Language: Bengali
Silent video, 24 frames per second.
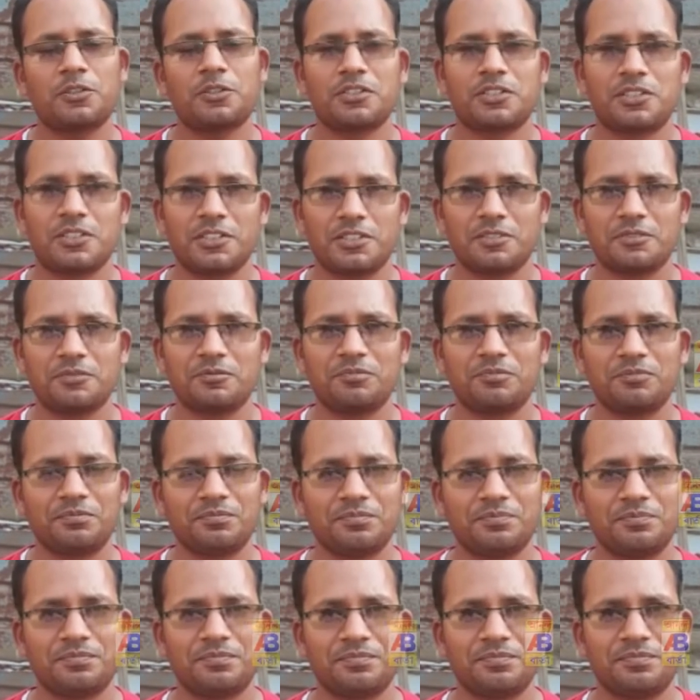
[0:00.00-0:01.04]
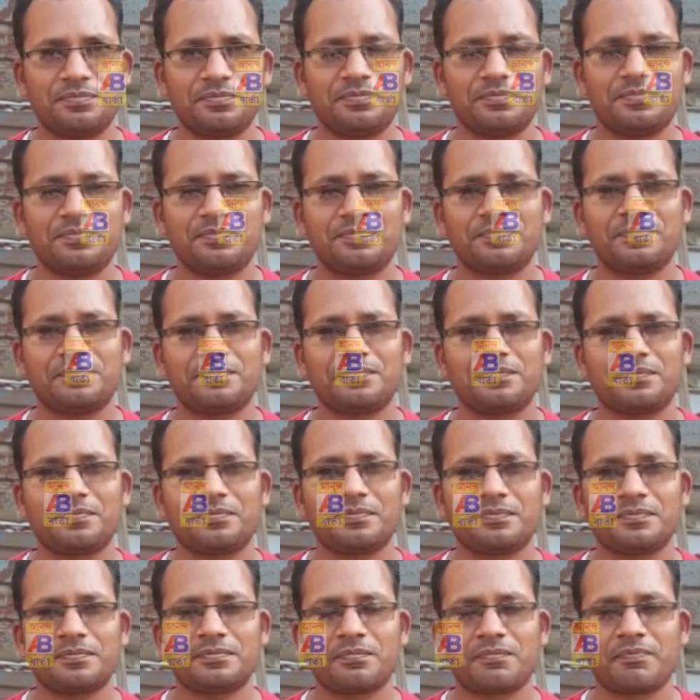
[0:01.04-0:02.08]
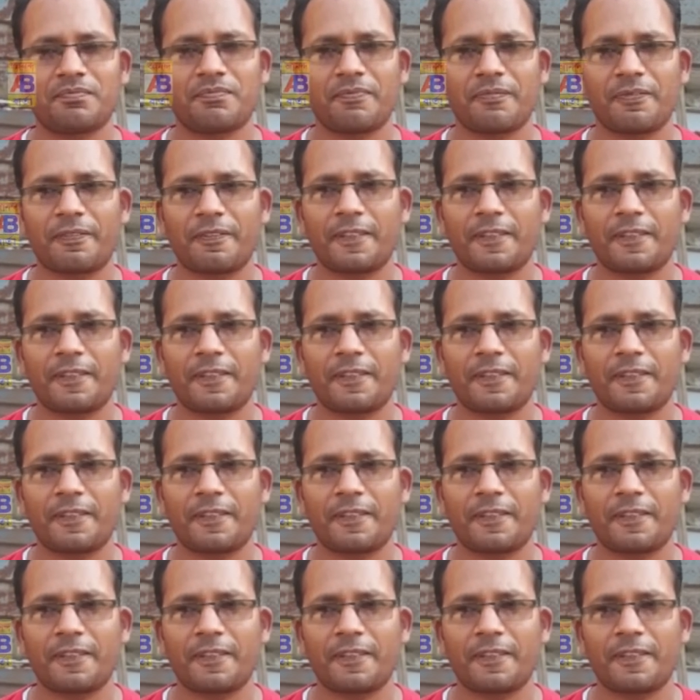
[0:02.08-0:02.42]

করছি আচ্ছা কেমন কি এবারে খরচা আছে